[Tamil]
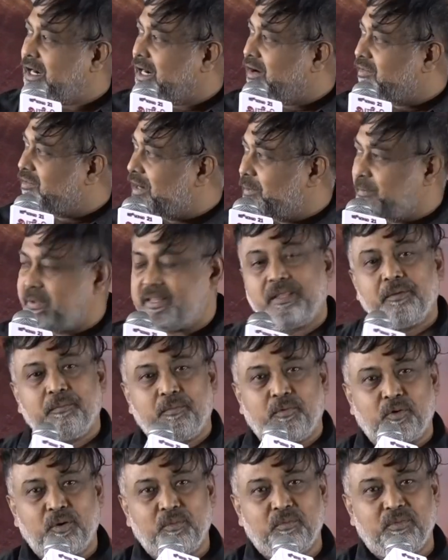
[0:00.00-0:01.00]
அவங்கள பற்றி
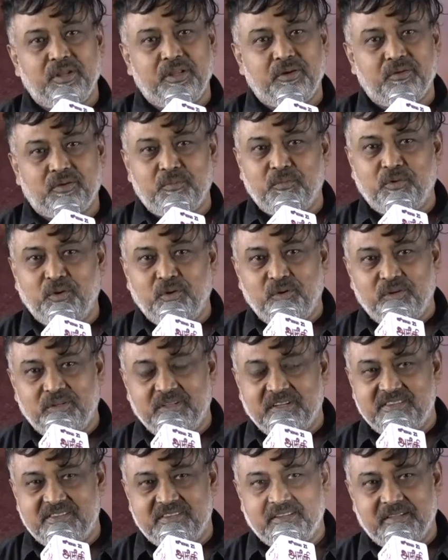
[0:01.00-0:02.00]
போடும்போதே ஒரு மூடு
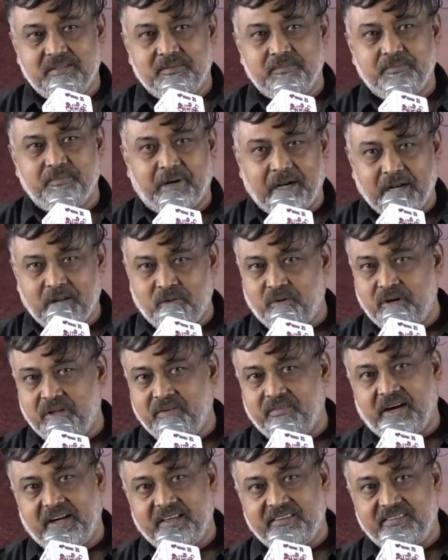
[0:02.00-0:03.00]
வந்துருச்சு பாலனுடைய
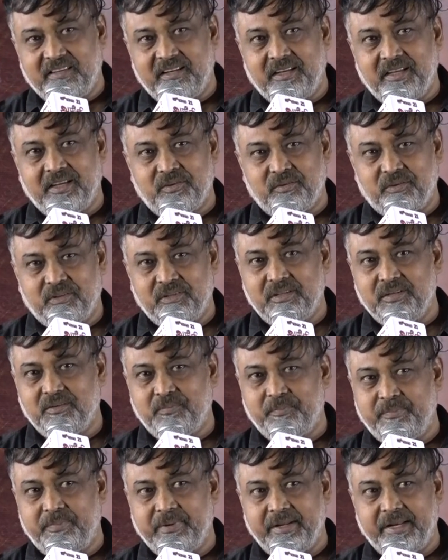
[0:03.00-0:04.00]
வாய்ஸ்லேயே வந்து
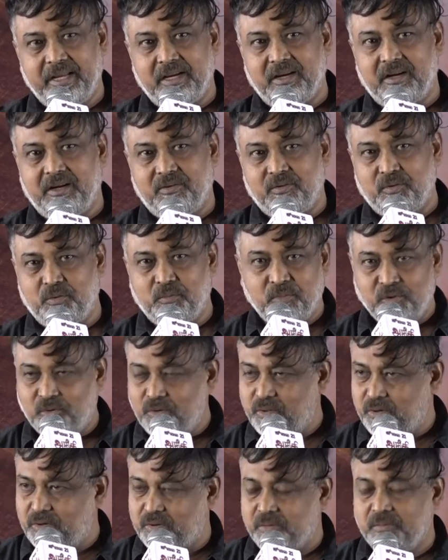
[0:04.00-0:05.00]
பெரிய ஒரு
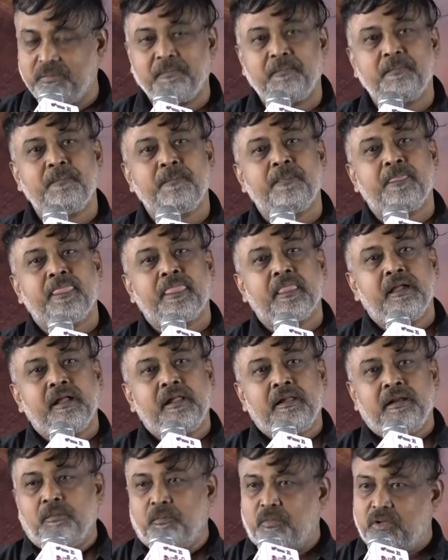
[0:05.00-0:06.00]
மூடு இருக்கும்
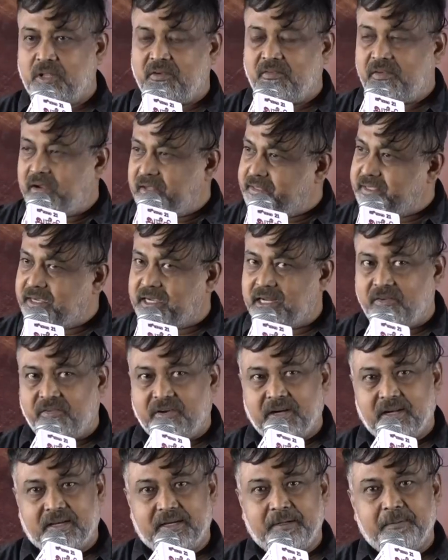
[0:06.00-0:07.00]
முதல்ல வாழ்த்துக்கள்
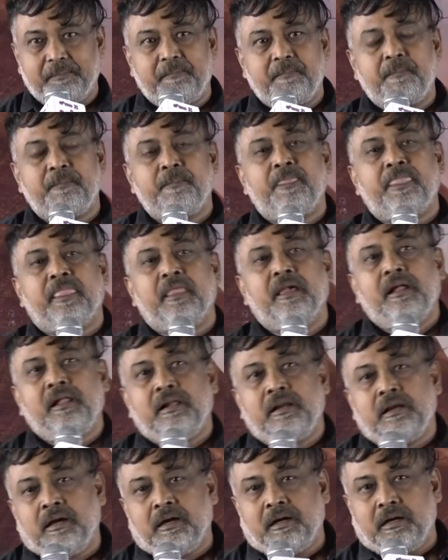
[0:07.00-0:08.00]
அவங்களுக்கு
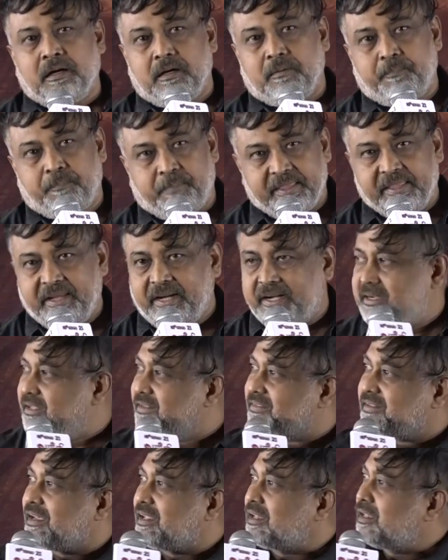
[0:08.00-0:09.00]

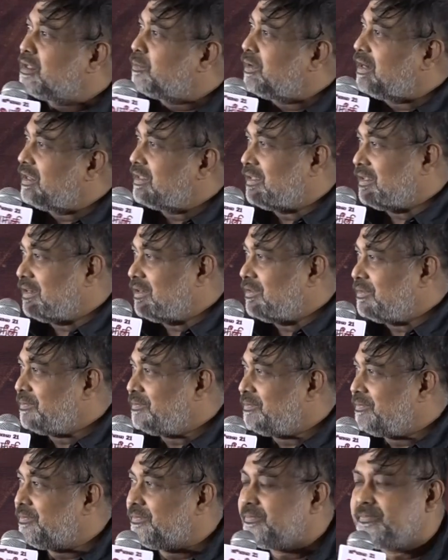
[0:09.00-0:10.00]
பதினெட்டு பால் தெரு
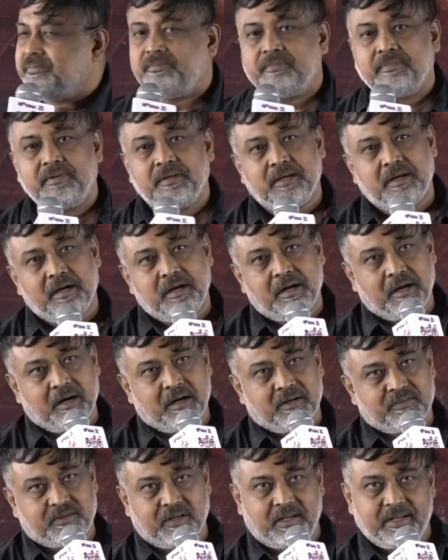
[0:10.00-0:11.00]

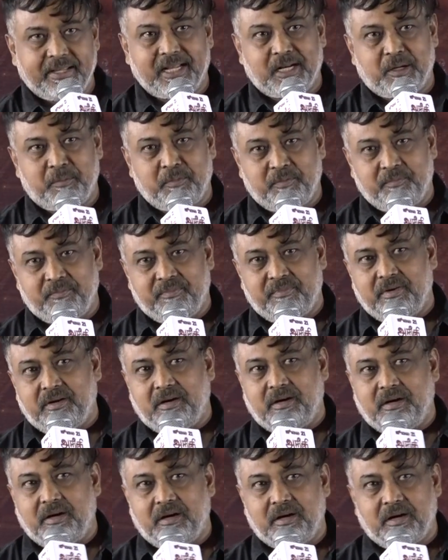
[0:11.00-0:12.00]
சாலிகிராமம்
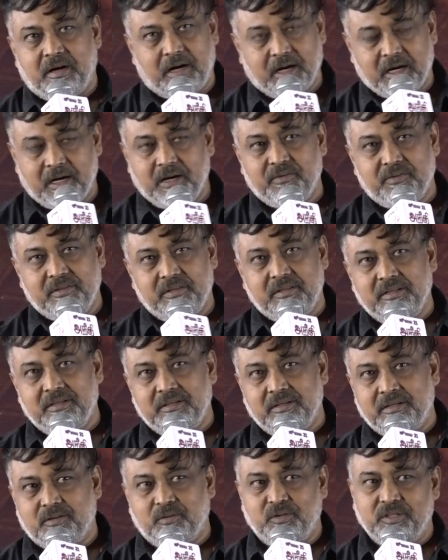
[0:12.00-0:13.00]
அங்கே வந்து
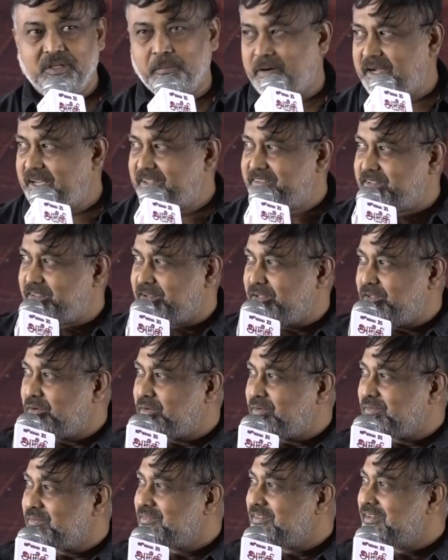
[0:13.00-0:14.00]
கொஞ்சம் பாய்ஸ்
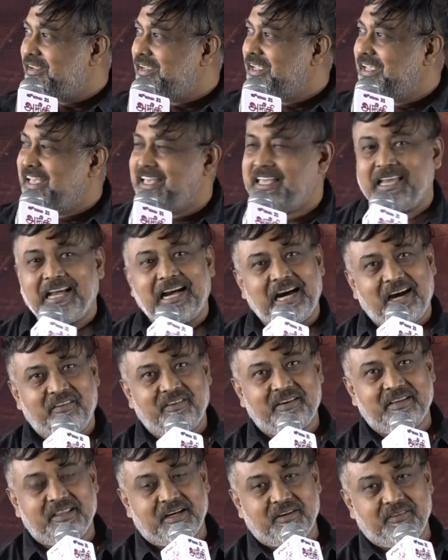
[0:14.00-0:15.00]
இருந்தோம்
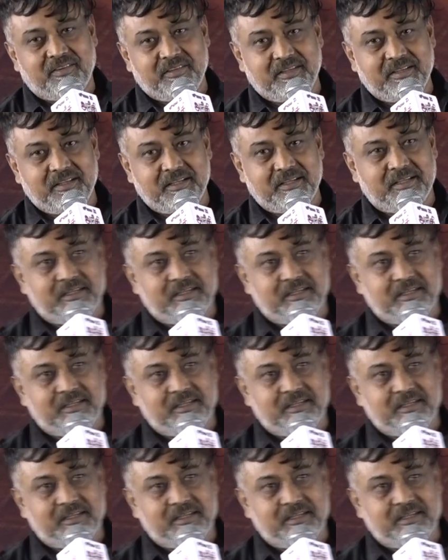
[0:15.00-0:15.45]
அவங்க தான் வந்து